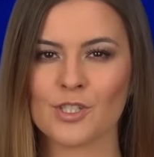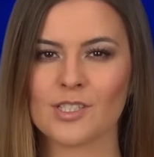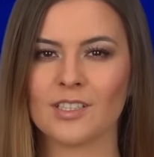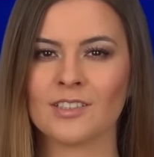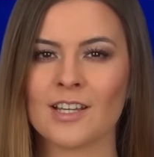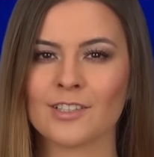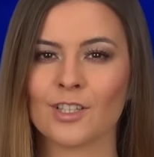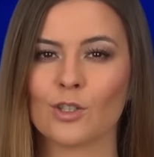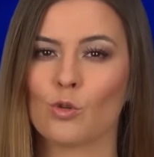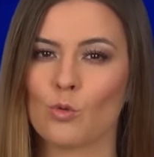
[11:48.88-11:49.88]
wszystkich na
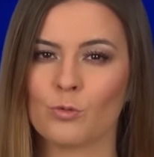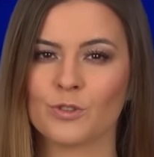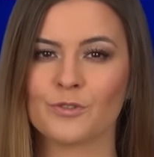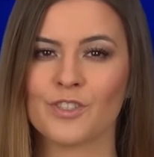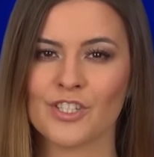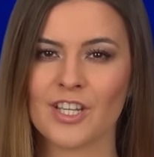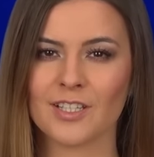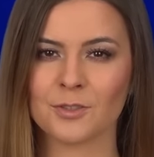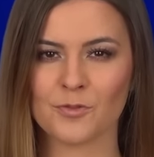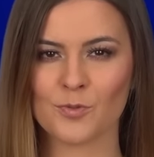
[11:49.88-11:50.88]
rynek główny w
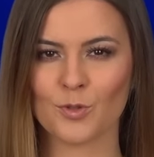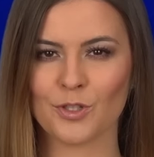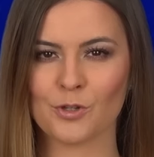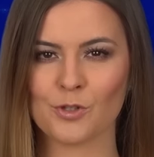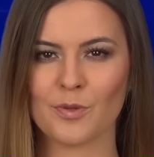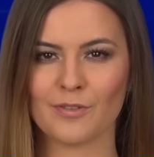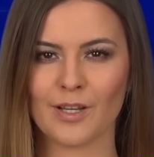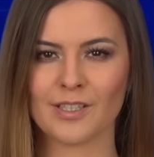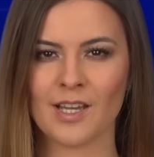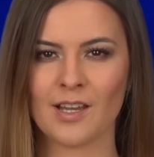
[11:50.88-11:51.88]
niedzielę do wspólnego
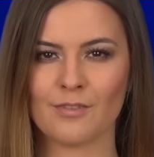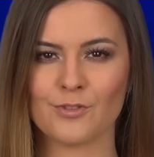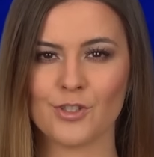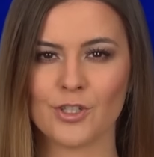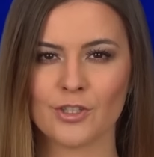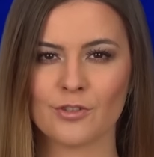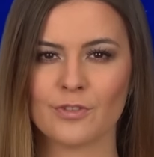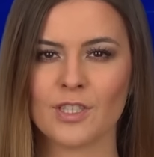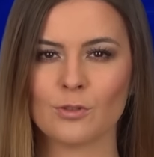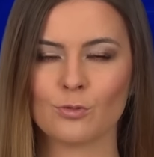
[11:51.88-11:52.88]
śpiewania, a w dzisiejszym
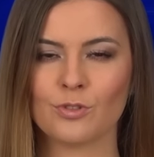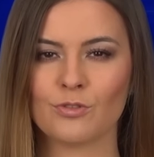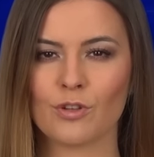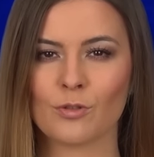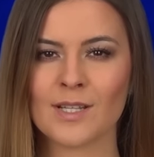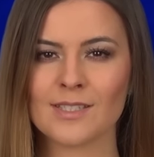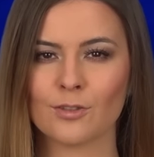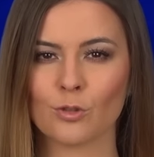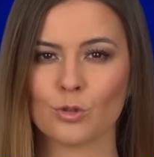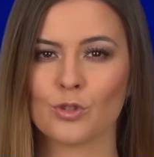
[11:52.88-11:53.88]
wydaniu
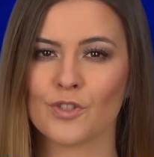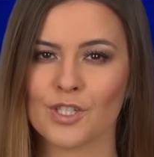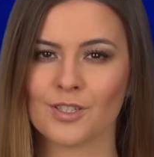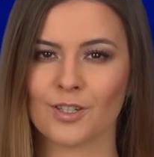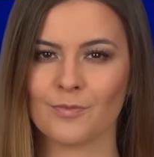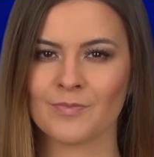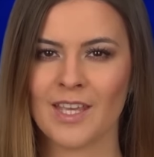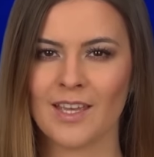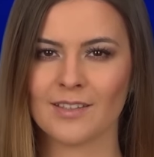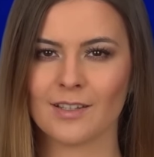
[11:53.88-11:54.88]
informacji to już wszystko.
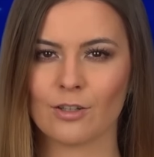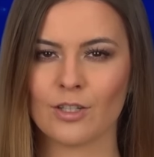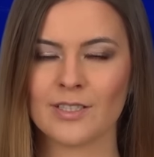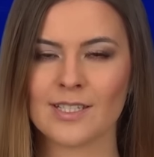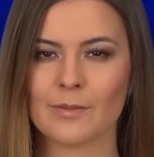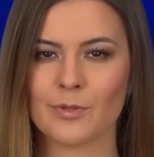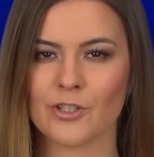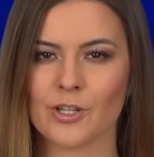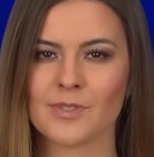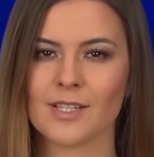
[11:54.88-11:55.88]
Na kolejne
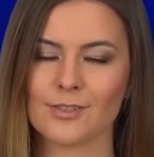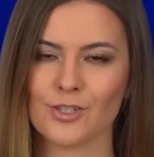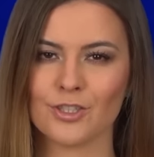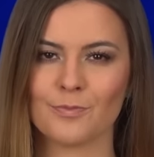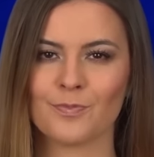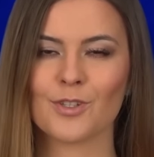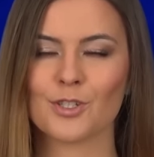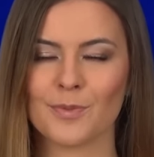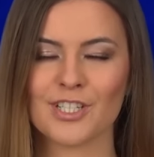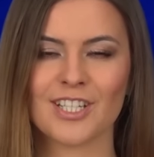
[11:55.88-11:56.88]
zapraszam za tydzień. Do
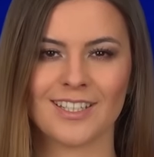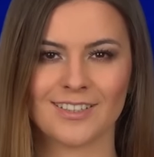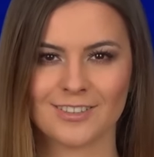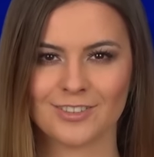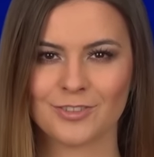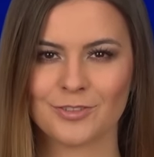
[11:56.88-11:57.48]
zobaczenia.